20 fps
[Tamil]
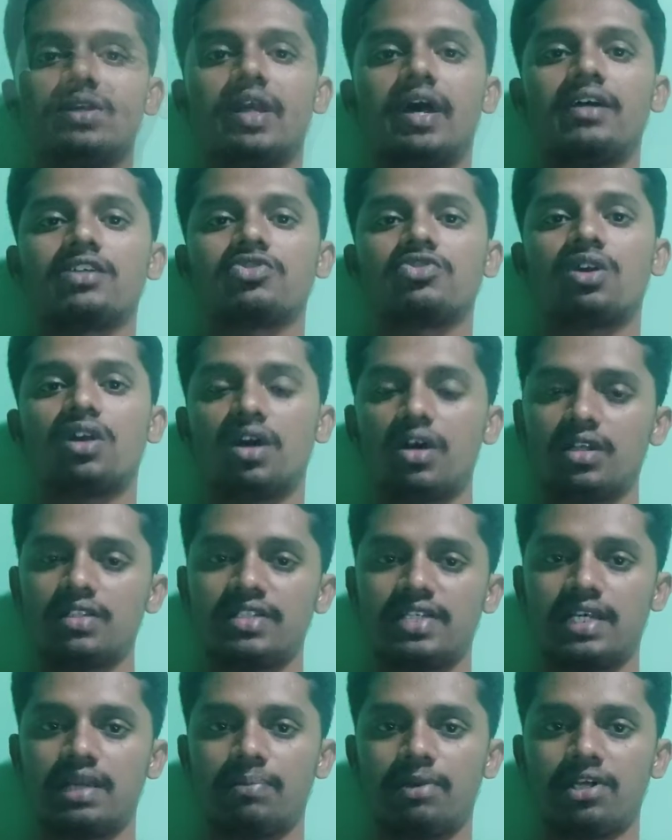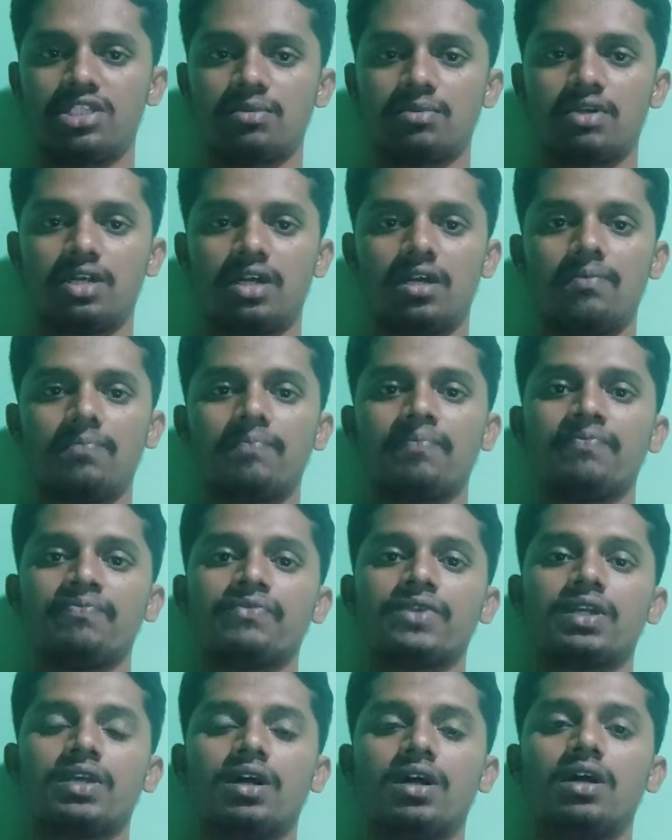நேச்சுரல் ஆரிஜினில் பார்த்தோம்னா
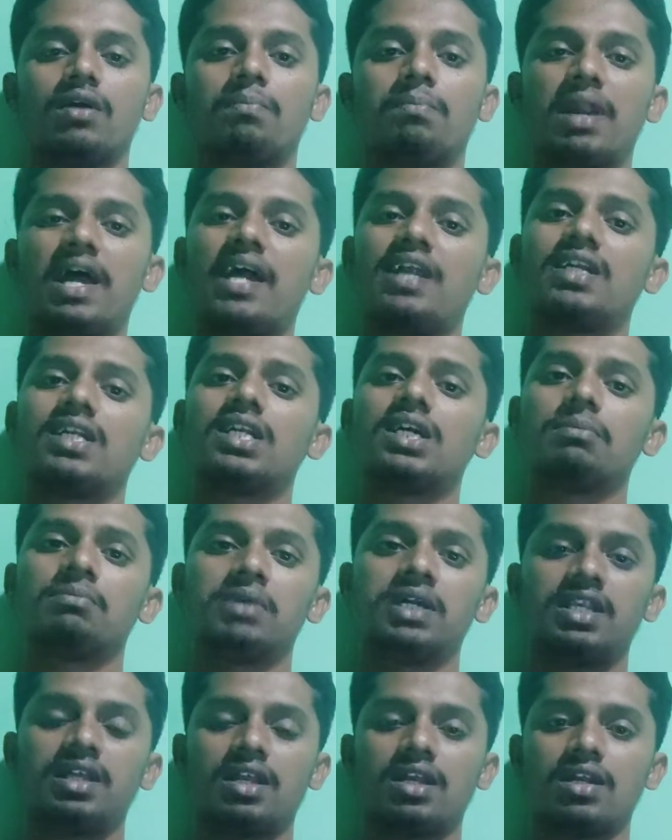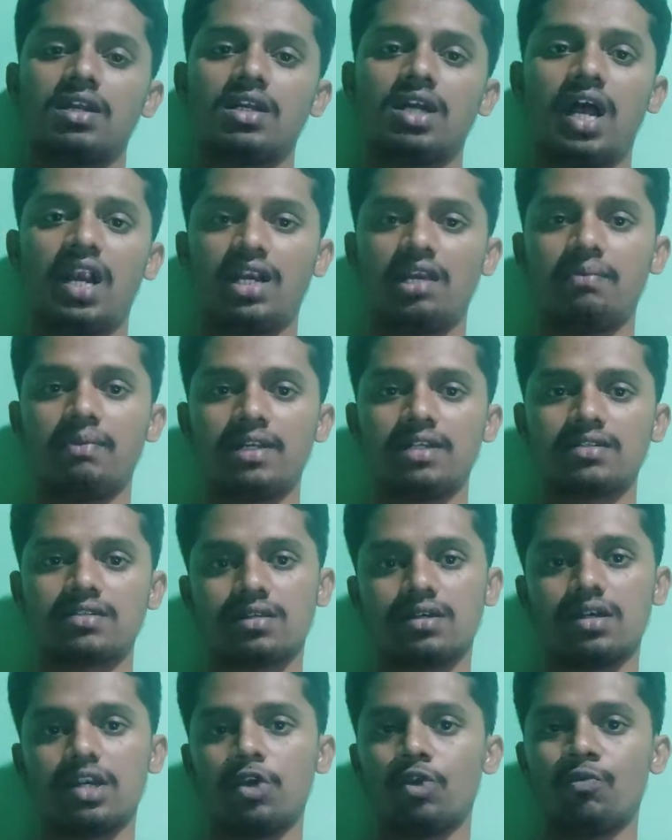பிளான்ட்டு மினரல்
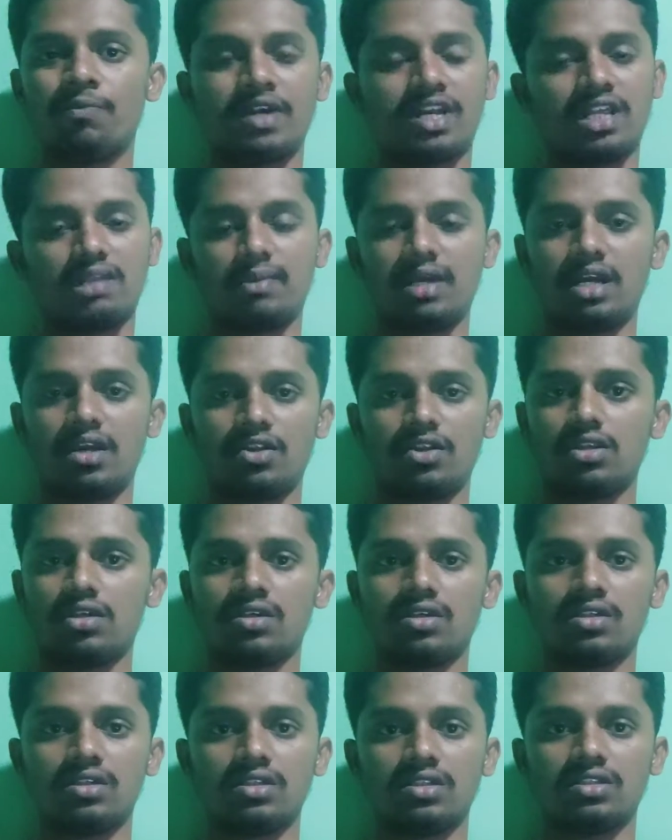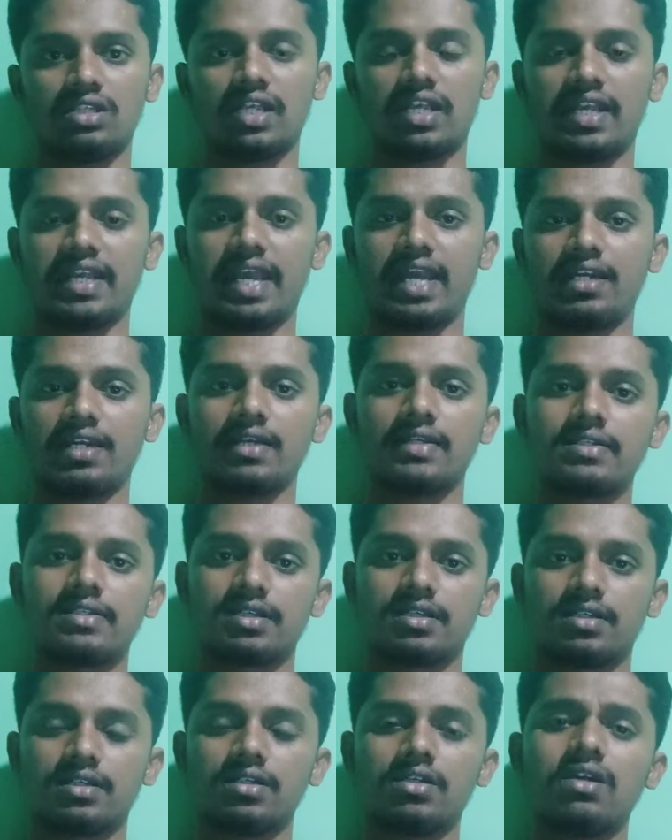அனிமல்ஸு ஹியூமன் அந்த மாதிரி வந்து நிறைய கேட்டகரிஸ்
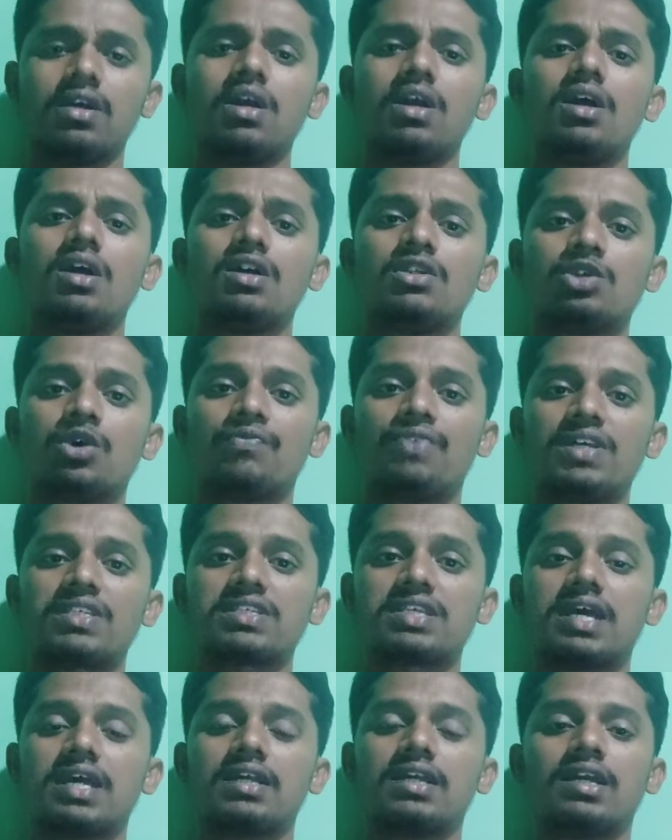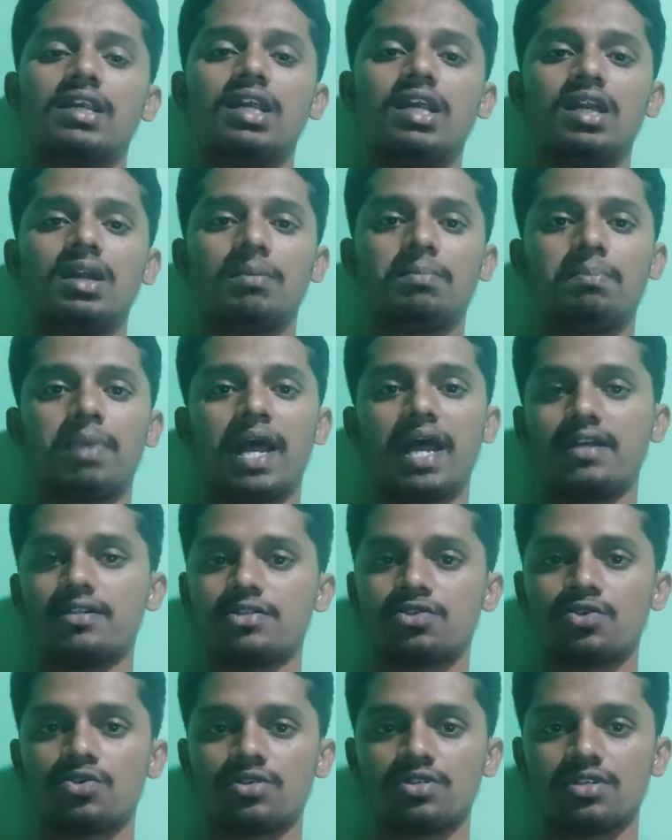இருக்குது ஸோ ஃபஸ்ட் கேட்டகரி
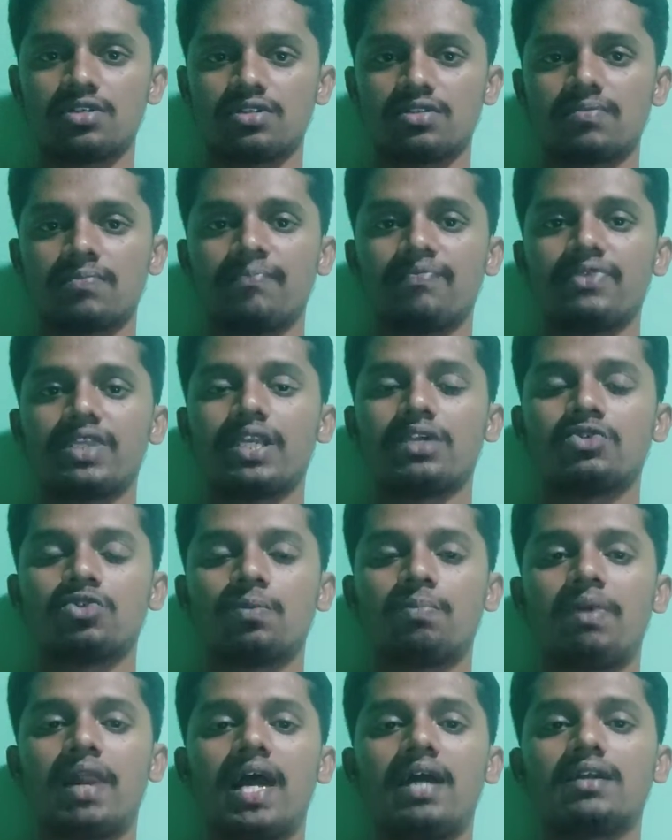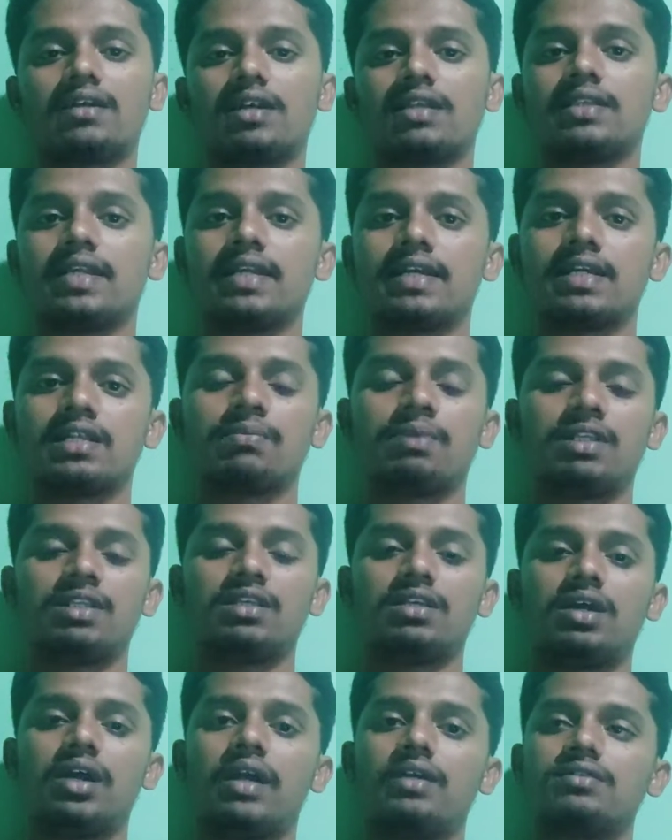பிளான்ட் சோர்ஸஸ் ஸோ பிளான்ட்லேருந்து எடுக்கிறது
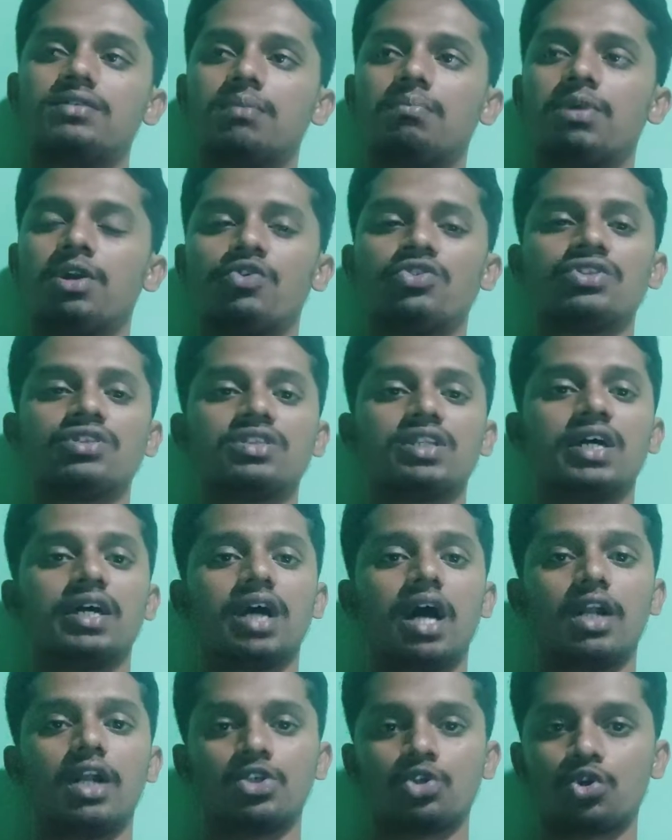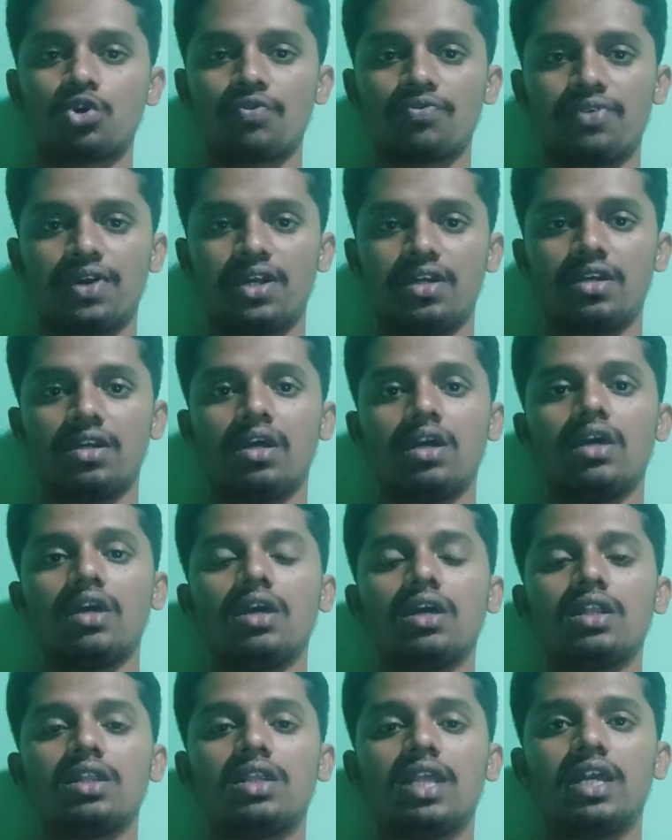பார்த்திங்கன்னா எக்ஸாம்பிள் வந்து இந்த அட்ரோஃபின்
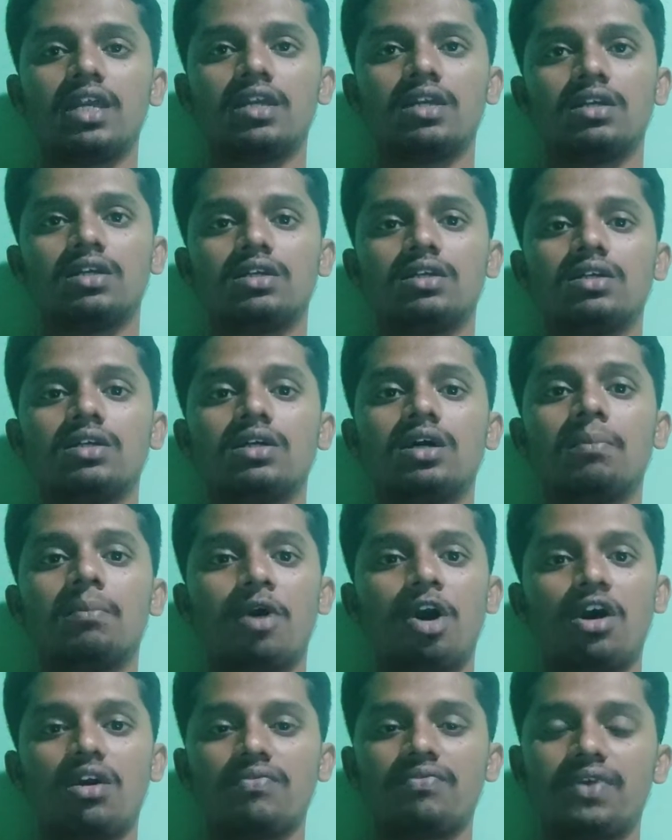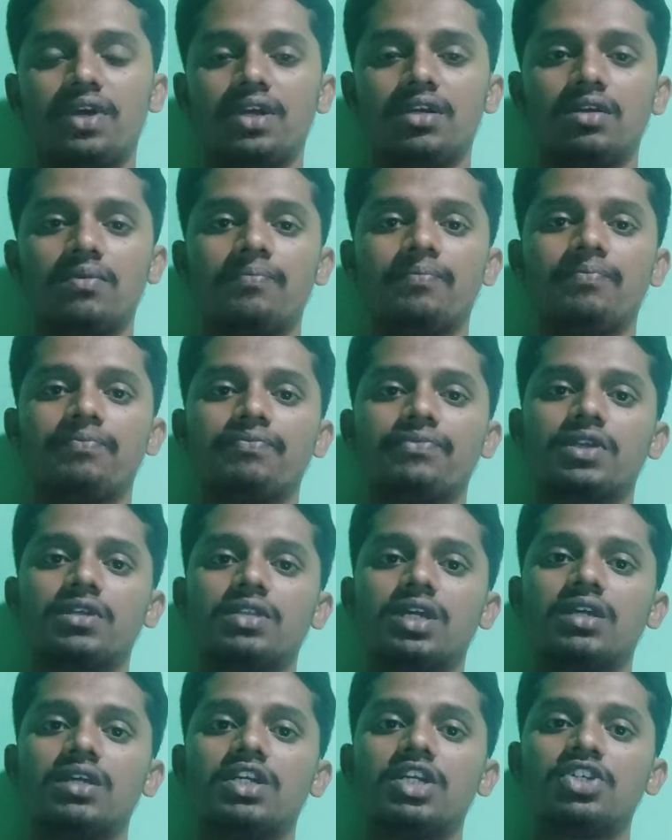தென் மார்ஃபின்
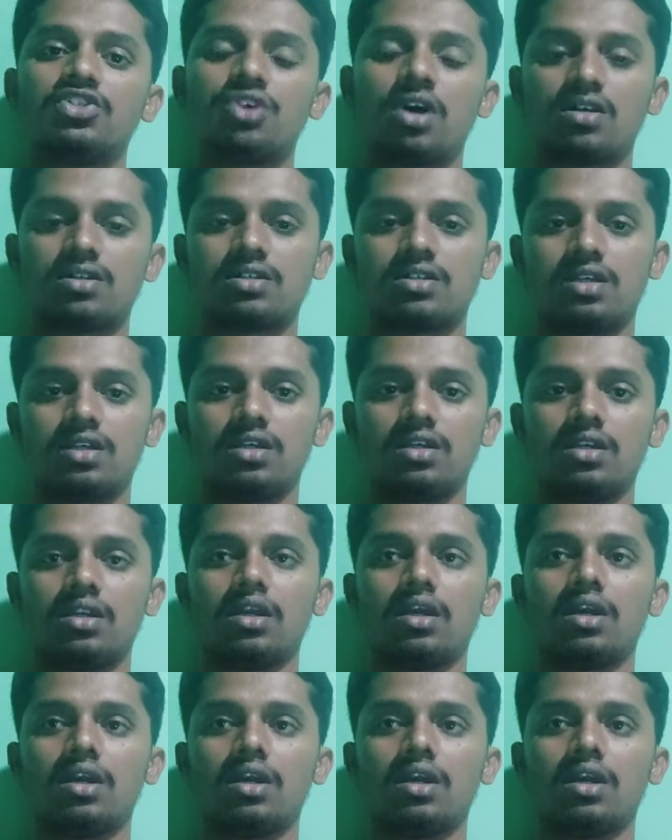தென் டிஜாக்சின்